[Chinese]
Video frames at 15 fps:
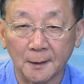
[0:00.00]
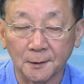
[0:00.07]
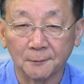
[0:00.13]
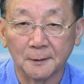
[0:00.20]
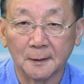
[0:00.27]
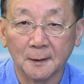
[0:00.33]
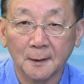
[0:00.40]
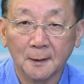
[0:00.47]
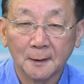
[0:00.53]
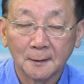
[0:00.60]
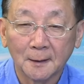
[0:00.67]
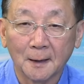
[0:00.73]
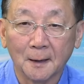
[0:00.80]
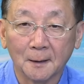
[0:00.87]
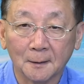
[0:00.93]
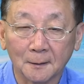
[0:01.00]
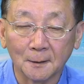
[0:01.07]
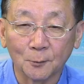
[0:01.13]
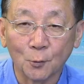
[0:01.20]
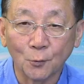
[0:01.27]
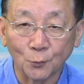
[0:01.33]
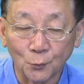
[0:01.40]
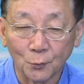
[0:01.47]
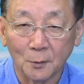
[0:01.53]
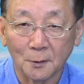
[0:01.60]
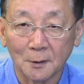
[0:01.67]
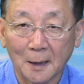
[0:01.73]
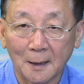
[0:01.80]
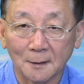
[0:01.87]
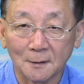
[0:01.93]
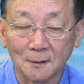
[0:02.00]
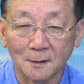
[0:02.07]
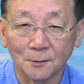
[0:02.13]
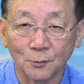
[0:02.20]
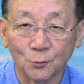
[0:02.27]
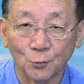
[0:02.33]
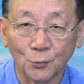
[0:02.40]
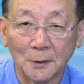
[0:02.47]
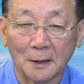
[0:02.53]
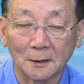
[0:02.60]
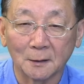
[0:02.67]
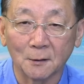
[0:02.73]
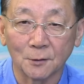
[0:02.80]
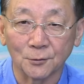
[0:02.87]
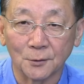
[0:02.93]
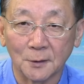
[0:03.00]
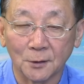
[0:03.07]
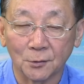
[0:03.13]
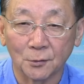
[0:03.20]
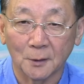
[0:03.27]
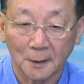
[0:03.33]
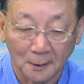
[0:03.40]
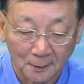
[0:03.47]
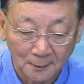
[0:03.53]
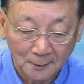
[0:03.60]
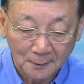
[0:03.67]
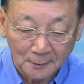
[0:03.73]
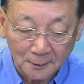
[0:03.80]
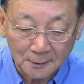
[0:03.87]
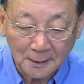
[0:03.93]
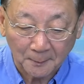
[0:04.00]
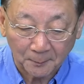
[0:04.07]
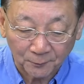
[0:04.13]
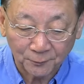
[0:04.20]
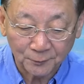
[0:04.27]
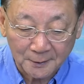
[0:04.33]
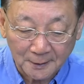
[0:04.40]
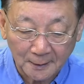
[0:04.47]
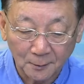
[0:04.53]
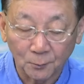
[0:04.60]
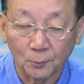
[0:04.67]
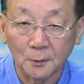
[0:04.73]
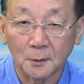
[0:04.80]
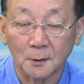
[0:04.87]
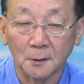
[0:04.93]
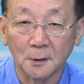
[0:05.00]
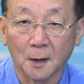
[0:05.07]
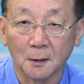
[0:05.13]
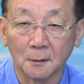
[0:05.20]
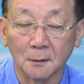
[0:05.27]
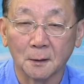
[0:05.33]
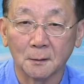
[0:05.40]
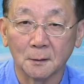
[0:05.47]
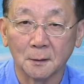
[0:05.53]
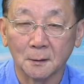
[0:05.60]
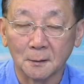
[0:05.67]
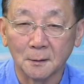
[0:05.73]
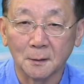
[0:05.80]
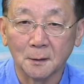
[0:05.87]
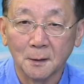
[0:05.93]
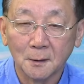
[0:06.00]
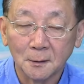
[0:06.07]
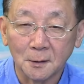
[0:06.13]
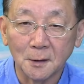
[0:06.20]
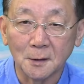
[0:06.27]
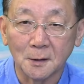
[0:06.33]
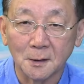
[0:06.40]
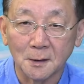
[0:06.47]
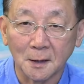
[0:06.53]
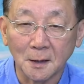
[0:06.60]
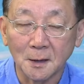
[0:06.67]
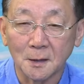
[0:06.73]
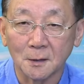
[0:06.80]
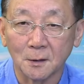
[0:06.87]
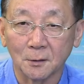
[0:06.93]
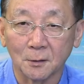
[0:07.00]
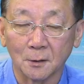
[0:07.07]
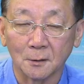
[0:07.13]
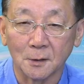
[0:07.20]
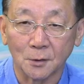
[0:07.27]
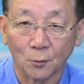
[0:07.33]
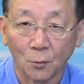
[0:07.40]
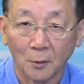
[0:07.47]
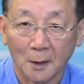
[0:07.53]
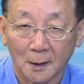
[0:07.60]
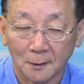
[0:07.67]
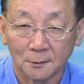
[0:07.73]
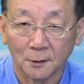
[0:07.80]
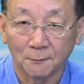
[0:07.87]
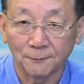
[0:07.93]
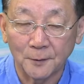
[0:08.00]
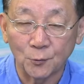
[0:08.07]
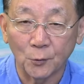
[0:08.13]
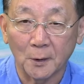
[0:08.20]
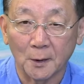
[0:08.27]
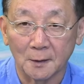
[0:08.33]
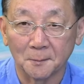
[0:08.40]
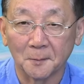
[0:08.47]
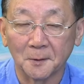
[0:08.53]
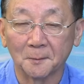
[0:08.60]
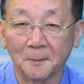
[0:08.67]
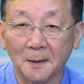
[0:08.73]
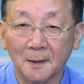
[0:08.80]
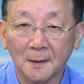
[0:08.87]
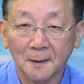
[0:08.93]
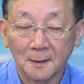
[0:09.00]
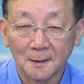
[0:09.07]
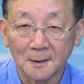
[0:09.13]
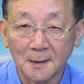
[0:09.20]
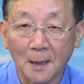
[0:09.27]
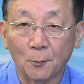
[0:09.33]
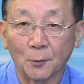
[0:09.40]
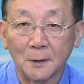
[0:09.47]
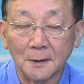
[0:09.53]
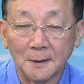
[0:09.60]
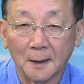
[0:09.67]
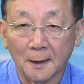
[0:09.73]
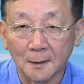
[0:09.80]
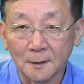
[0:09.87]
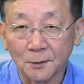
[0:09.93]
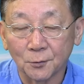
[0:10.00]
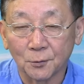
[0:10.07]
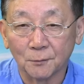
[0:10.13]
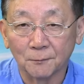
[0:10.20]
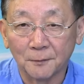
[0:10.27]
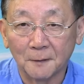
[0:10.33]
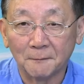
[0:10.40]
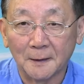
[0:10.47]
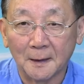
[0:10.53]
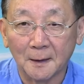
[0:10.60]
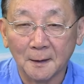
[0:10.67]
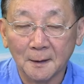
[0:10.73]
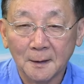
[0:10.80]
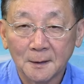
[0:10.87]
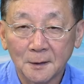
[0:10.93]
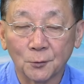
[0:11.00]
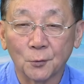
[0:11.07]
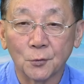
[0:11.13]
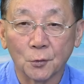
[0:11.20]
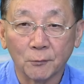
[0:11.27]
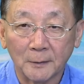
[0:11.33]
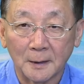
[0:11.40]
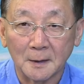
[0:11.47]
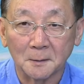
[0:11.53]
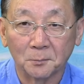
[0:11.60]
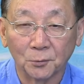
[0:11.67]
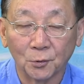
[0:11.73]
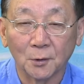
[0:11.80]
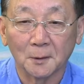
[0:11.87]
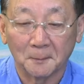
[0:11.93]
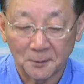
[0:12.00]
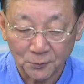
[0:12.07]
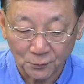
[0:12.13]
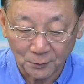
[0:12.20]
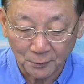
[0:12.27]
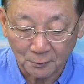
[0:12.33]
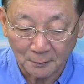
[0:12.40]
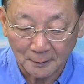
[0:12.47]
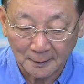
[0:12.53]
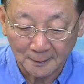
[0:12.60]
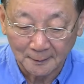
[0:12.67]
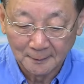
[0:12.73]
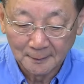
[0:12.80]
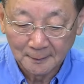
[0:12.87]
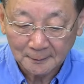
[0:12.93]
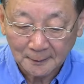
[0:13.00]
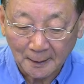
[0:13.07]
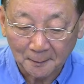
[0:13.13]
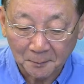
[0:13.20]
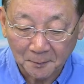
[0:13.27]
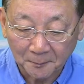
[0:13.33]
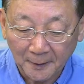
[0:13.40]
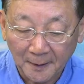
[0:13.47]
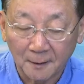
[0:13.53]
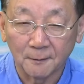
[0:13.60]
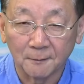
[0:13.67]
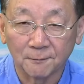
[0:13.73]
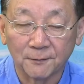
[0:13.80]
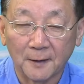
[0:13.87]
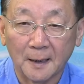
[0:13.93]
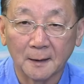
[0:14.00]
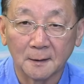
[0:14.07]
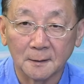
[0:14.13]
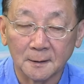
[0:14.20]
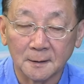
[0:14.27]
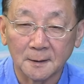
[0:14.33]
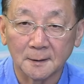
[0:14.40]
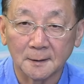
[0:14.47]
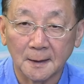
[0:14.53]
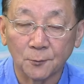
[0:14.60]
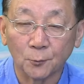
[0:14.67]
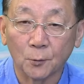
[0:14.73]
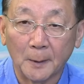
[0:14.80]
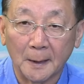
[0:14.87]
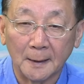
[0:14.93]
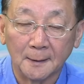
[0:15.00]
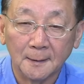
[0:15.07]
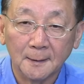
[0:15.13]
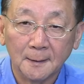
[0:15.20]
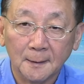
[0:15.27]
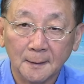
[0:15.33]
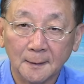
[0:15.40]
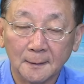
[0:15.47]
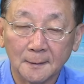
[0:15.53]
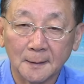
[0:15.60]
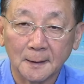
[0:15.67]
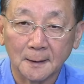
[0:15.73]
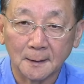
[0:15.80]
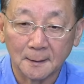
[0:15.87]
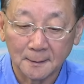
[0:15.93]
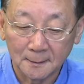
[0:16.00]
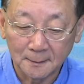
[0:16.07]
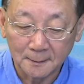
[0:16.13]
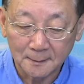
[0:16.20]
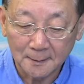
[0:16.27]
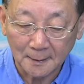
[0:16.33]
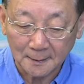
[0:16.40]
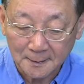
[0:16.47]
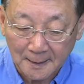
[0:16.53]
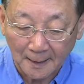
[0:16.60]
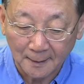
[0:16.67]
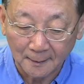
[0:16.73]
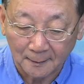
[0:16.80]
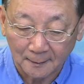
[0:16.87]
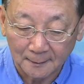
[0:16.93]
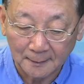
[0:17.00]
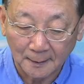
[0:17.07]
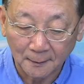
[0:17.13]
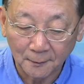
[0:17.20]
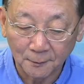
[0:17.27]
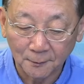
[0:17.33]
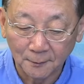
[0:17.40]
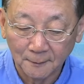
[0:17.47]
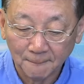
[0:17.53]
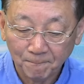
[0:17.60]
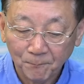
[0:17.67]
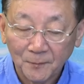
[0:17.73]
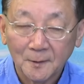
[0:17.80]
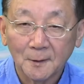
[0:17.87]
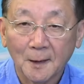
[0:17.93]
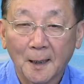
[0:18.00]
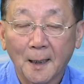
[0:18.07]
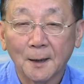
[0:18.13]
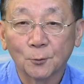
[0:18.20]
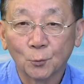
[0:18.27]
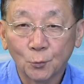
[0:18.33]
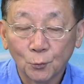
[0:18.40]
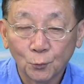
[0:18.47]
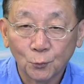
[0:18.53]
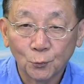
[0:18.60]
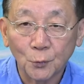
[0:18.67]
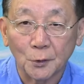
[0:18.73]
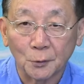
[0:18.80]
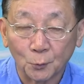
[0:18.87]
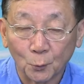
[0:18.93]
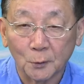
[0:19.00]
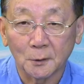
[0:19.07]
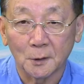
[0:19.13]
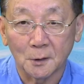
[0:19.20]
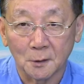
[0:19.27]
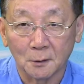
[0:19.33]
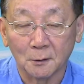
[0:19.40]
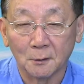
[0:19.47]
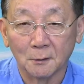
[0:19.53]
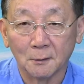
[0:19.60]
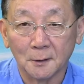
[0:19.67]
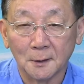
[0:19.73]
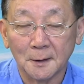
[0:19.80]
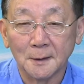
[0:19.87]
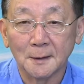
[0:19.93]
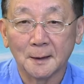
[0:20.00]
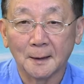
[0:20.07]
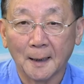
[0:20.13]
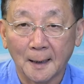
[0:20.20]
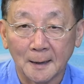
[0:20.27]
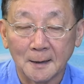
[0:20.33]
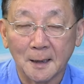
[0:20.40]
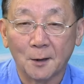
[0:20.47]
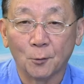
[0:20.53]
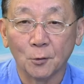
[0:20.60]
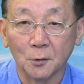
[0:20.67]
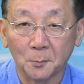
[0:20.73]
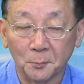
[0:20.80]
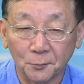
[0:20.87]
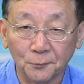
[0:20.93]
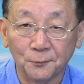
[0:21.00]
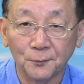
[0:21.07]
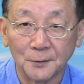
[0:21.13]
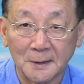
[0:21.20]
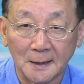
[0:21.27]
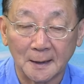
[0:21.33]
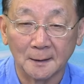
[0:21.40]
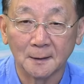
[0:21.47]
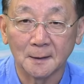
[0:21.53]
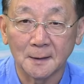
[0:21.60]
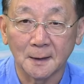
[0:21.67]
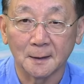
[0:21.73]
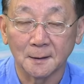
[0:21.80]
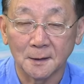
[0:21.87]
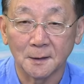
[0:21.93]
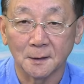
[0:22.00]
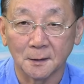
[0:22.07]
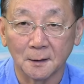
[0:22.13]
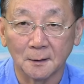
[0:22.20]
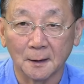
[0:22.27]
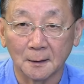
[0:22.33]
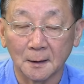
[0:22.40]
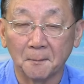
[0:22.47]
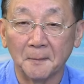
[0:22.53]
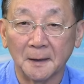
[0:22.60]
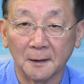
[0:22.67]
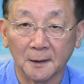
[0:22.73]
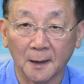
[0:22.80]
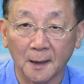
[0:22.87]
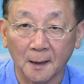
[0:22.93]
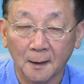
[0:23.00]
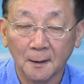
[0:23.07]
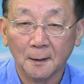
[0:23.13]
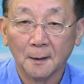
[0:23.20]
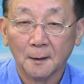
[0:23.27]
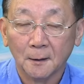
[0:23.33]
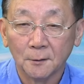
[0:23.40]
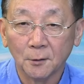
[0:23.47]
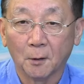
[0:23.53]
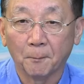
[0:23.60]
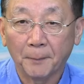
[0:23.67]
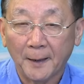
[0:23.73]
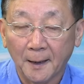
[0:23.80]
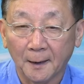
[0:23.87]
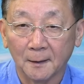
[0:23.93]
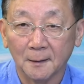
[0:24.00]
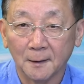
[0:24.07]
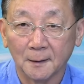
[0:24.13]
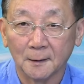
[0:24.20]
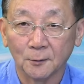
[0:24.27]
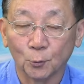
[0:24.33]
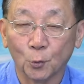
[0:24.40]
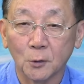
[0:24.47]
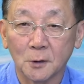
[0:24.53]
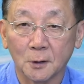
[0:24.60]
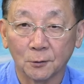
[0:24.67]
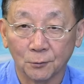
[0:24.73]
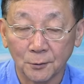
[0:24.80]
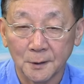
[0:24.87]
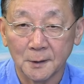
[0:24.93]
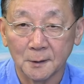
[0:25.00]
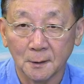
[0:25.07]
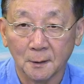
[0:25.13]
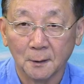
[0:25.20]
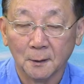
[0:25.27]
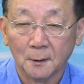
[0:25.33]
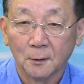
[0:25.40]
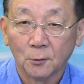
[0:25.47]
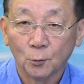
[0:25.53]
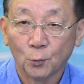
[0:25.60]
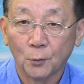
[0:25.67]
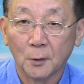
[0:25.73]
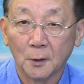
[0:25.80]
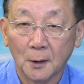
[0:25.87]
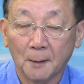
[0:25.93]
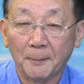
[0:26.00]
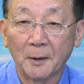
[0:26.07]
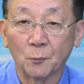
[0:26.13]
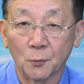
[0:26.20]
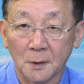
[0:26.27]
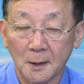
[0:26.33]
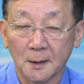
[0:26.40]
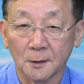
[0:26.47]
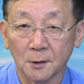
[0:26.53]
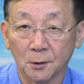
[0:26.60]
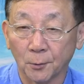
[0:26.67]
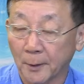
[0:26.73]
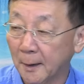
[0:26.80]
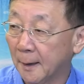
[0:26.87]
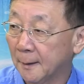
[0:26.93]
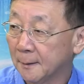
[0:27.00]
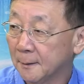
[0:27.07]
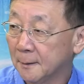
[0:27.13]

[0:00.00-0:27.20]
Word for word: 因为他控诉，他这个虚假的告诉人家说，哎，你再不付钱，我要提起刑事指控了啊，你要犯罪了什么什么，吓唬人家啊。这种方法、这种手法是不对的嘛。所以后来他还被判罚了四千多万，呃，这个这个钱啊。然后他。 最多的时候，人家赖账或者不付钱的这个汽车呢，他每天要派那个拖车公司拖两百五十辆车回来。